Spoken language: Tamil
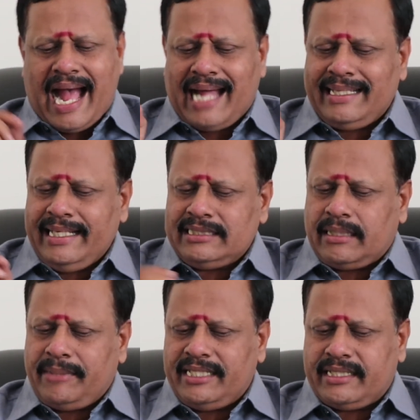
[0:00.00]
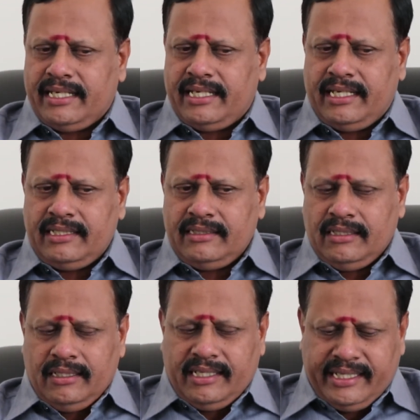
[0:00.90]
அதே சமயத்தில்
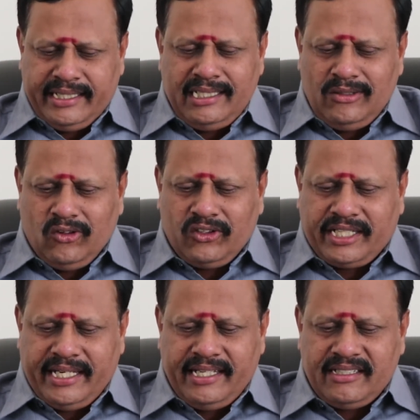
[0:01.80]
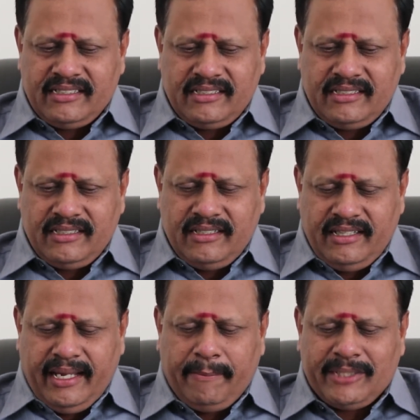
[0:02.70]
கீழ் நோக்கி
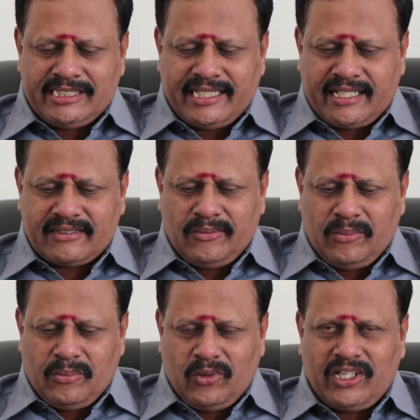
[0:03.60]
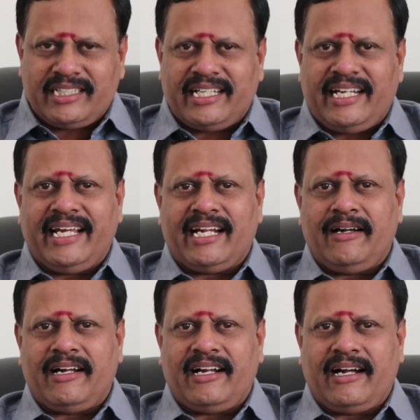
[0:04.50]
ஏ பேசுகிறார் முகத்தை
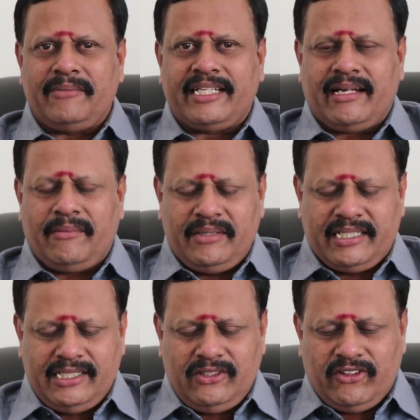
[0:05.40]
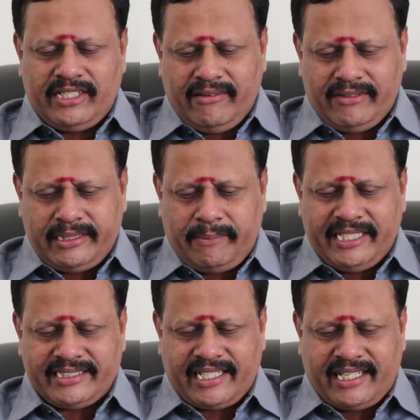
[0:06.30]
நேராக காமிக்காமல் கீழ் நோக்கியே வச்சு
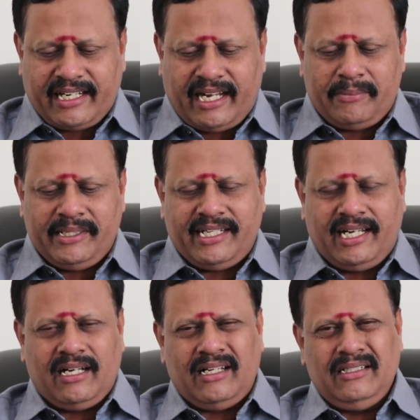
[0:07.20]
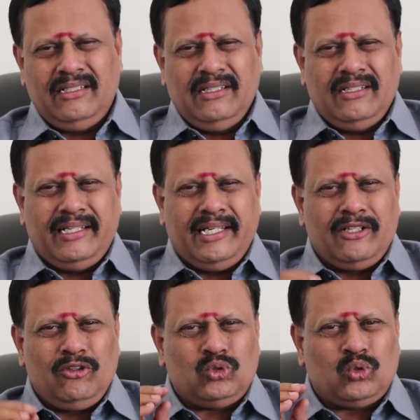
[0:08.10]
பேசுகிறார் அப்படின்னா
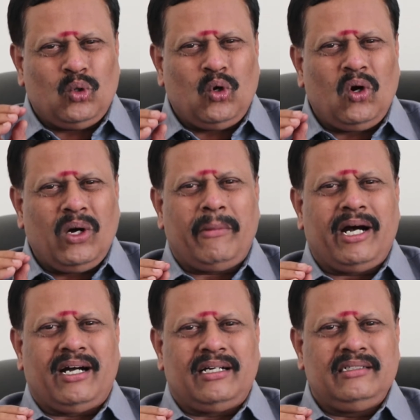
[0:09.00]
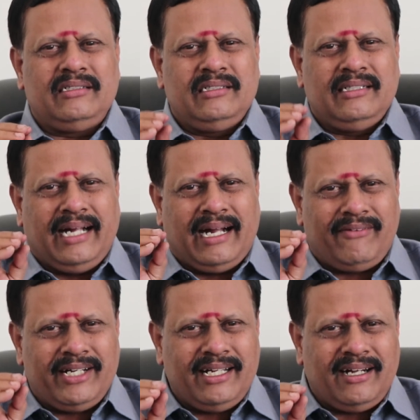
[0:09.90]
ஏதோ சோகமாக
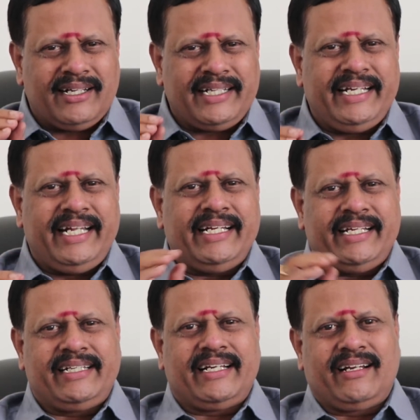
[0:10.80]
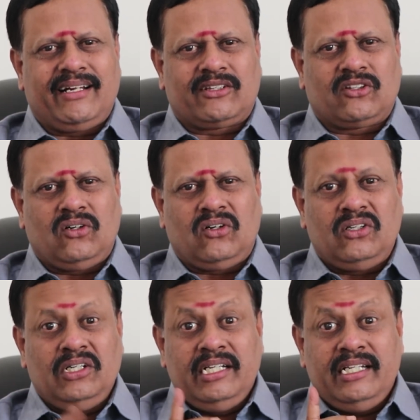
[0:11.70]
கவலையான நிலையில் இருக்கிறான்னு அர்த்தம்
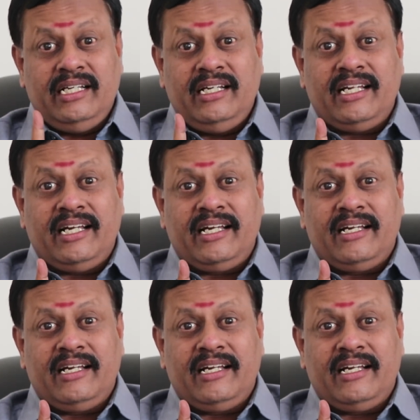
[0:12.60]
இல்லை